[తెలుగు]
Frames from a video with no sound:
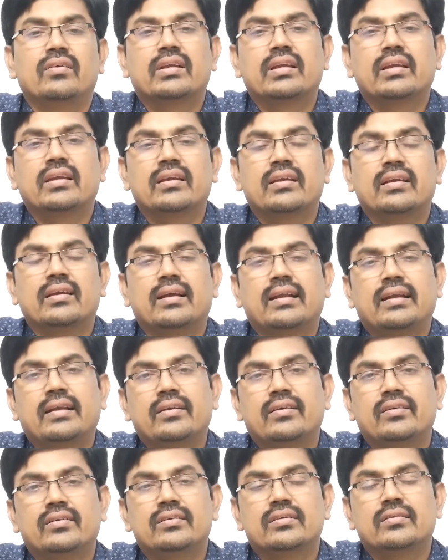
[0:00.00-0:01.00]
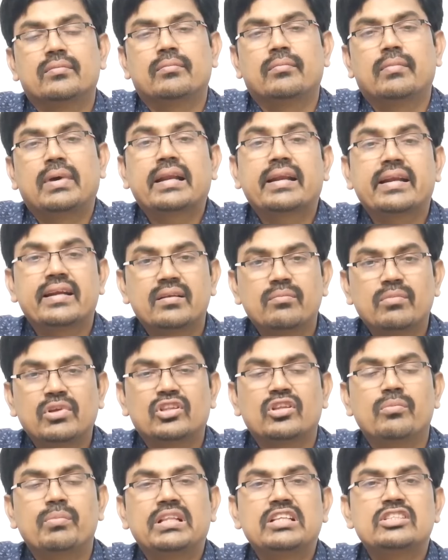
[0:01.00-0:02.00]
ఓకే అండ్ మార్కెట్
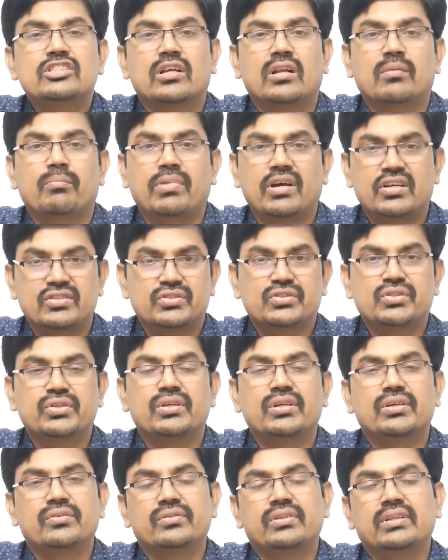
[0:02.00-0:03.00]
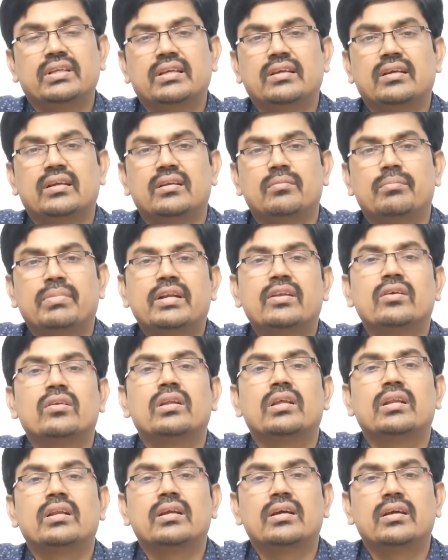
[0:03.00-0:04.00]
మొత్తం మీద చాలా పాజిటివ్గా ఉంది అండ్
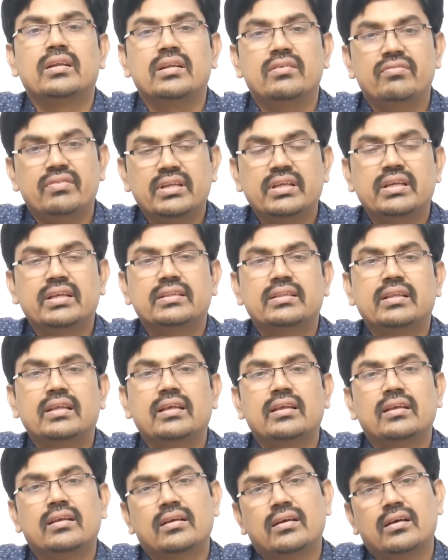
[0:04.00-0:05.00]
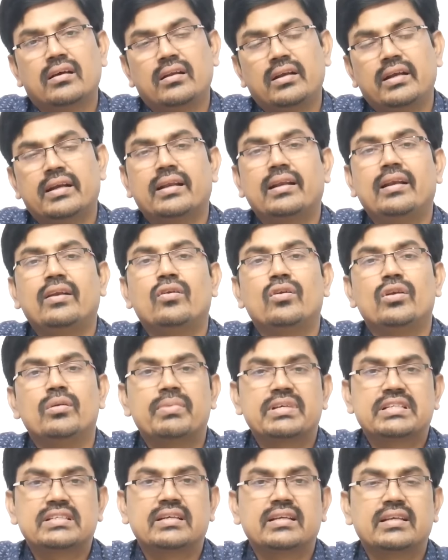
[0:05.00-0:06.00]
పర్టికులర్గా నిఫ్టీ అయితే లిటర్లీ ట్వంటీ
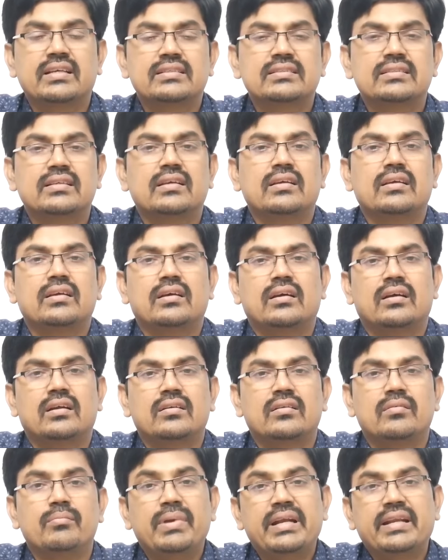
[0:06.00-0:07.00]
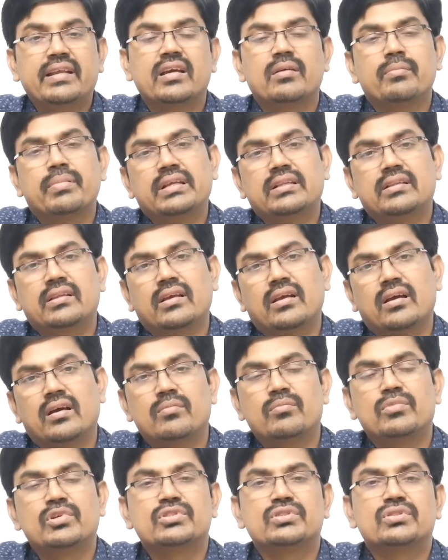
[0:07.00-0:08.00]
పర్సెంటేజ్ అండ్ మిడ్ క్యాప్ అయితే
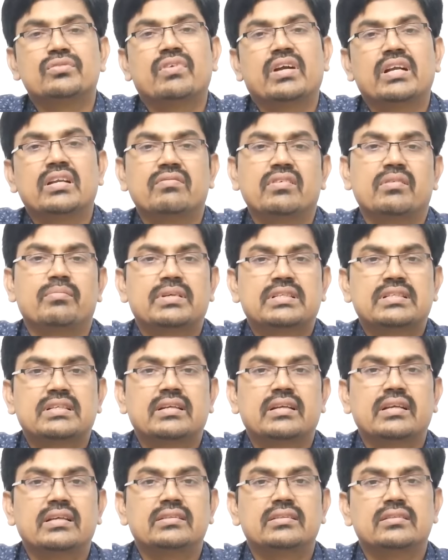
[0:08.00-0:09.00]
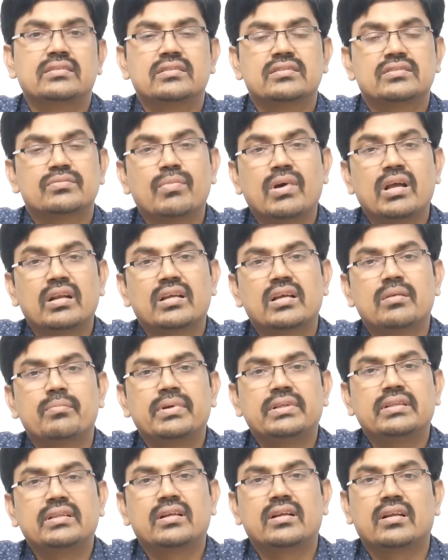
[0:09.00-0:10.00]
ఆల్మోస్ట్ ఫార్టీ ఫైవ్ పర్సెంటేజ్ అండ్ స్మాల్
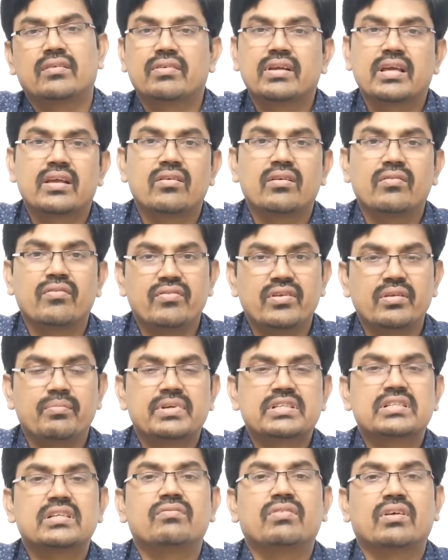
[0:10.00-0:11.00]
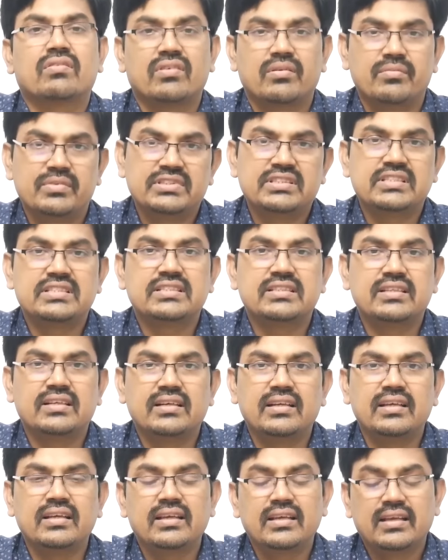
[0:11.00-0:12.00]
క్యాప్ అయితే రఫ్గా అరౌండ్ ఫిఫ్టీ పర్సెంట్ పర్ఫార్మెన్స్
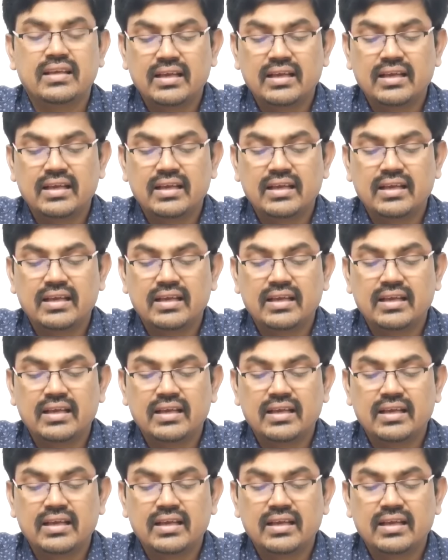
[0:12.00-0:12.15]
ఇచ్చిందండి